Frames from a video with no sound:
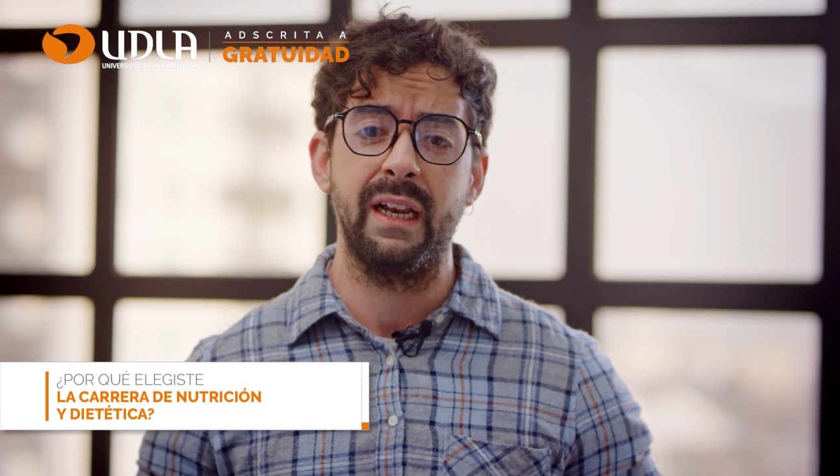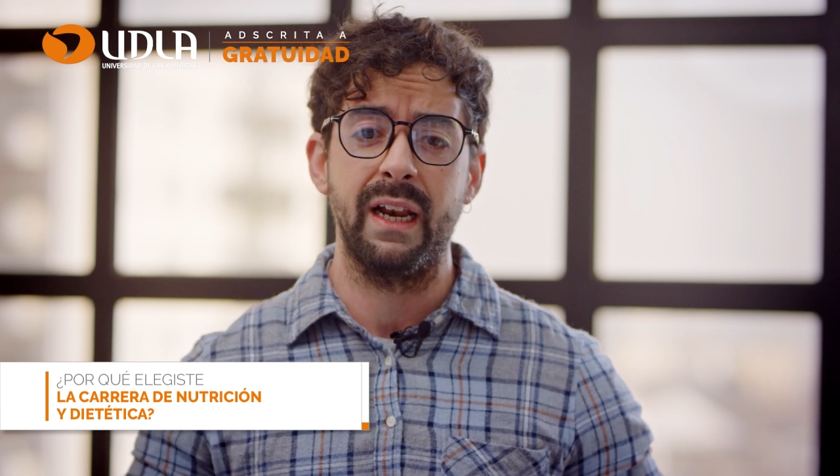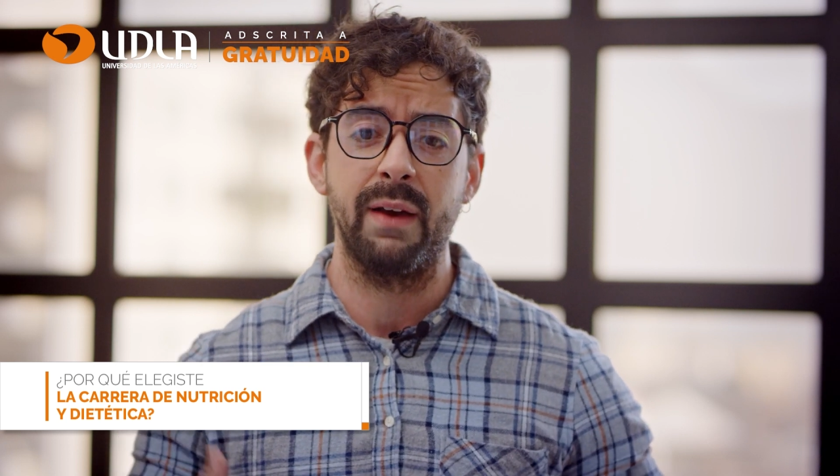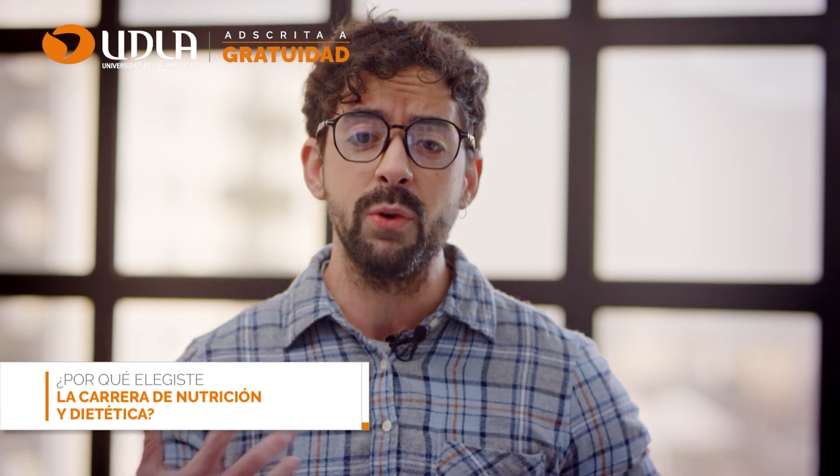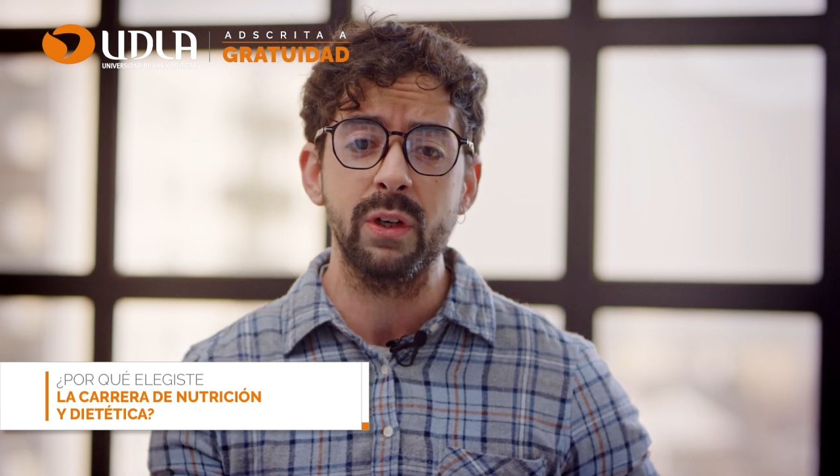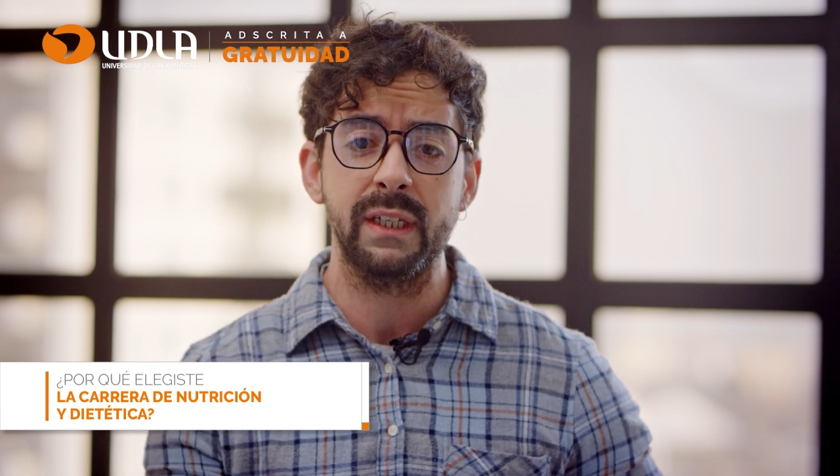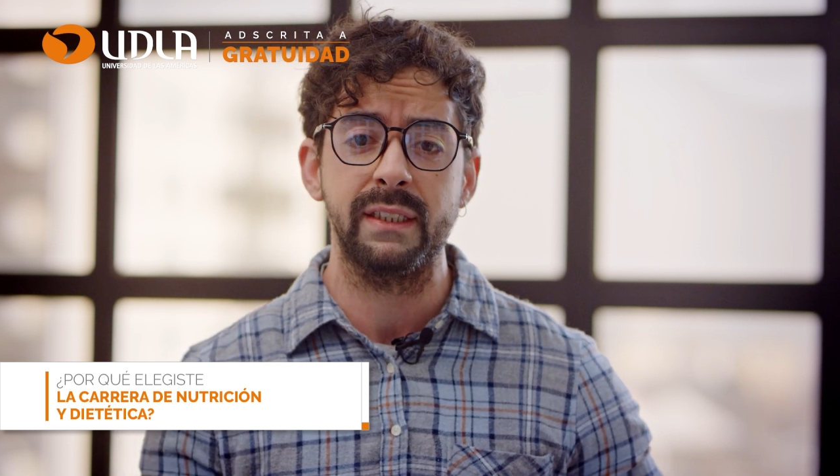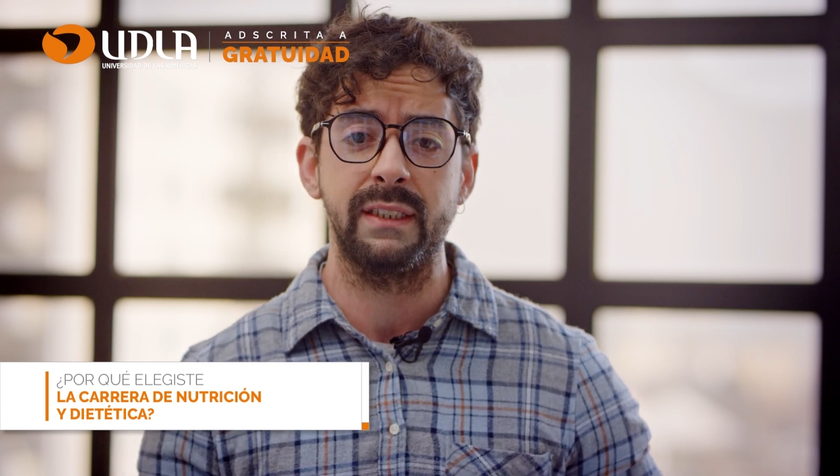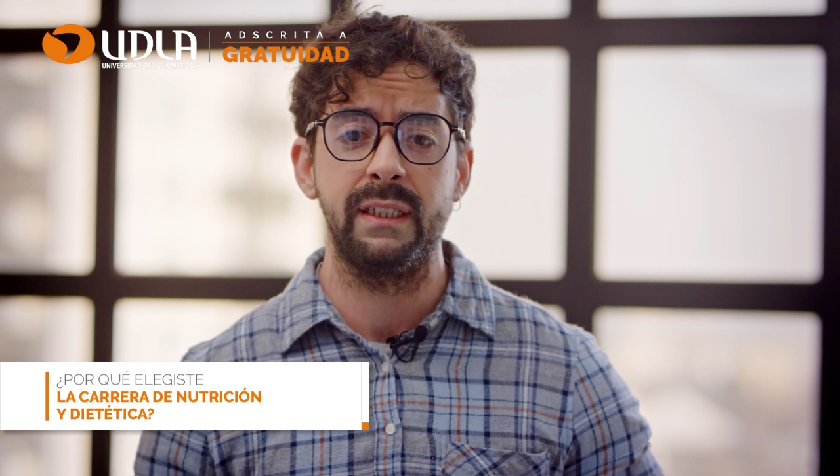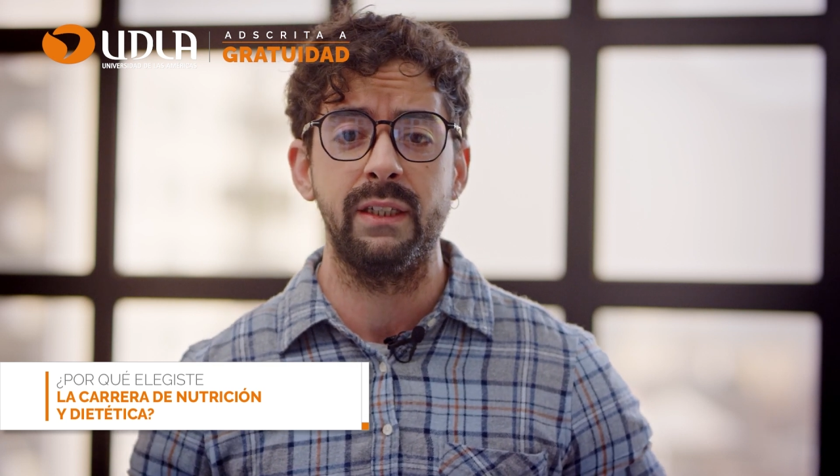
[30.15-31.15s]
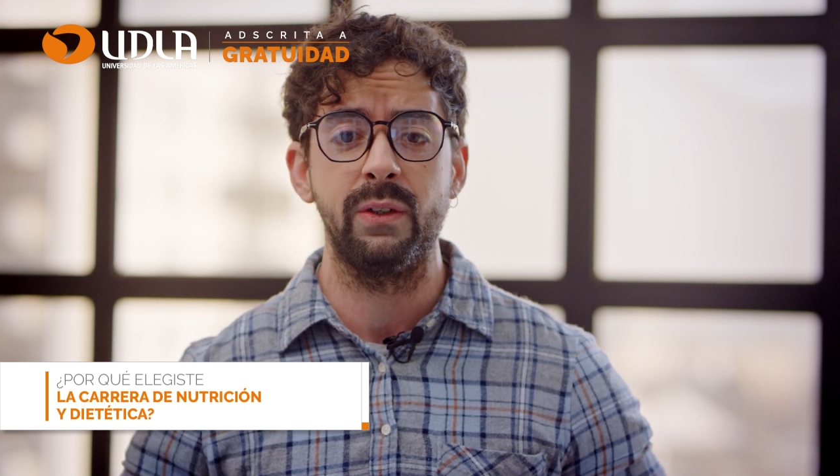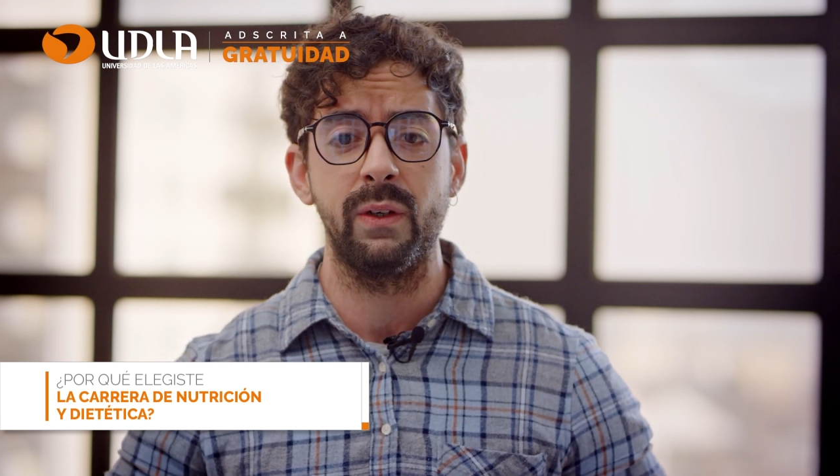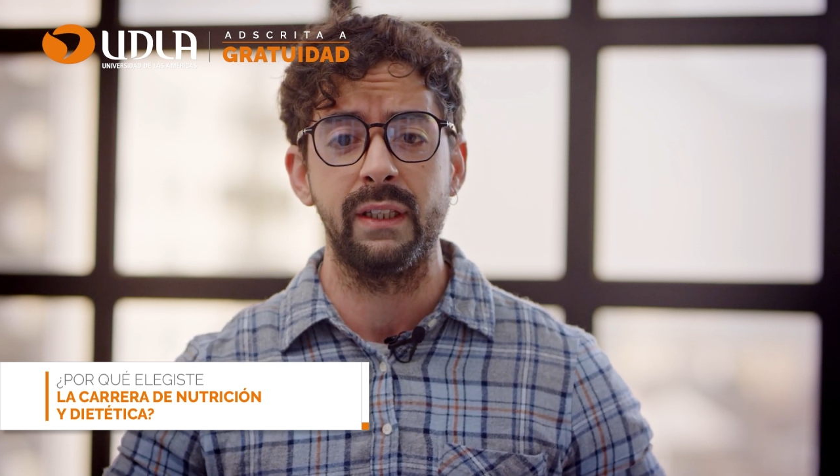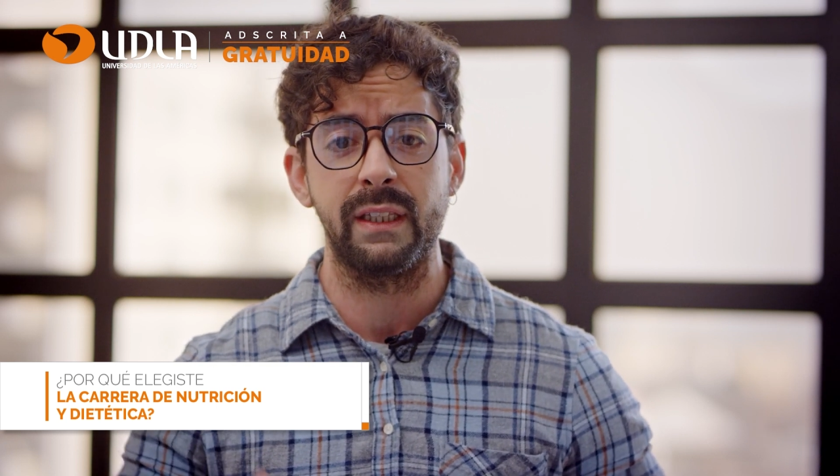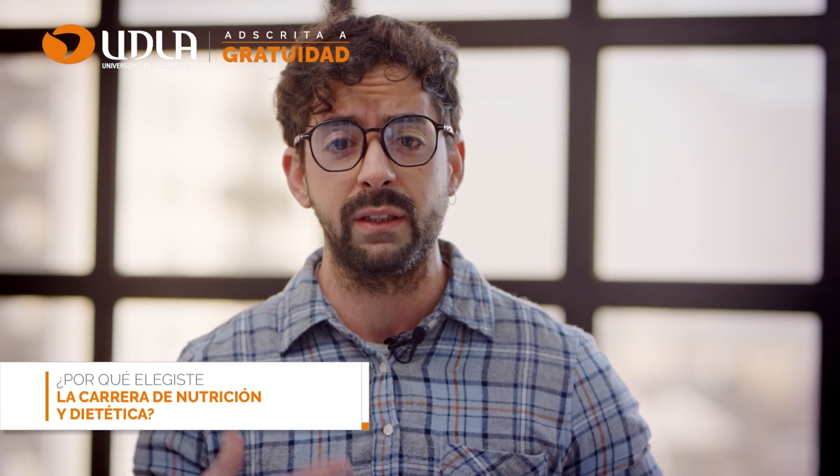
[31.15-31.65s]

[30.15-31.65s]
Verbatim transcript: labor que hacen ellos,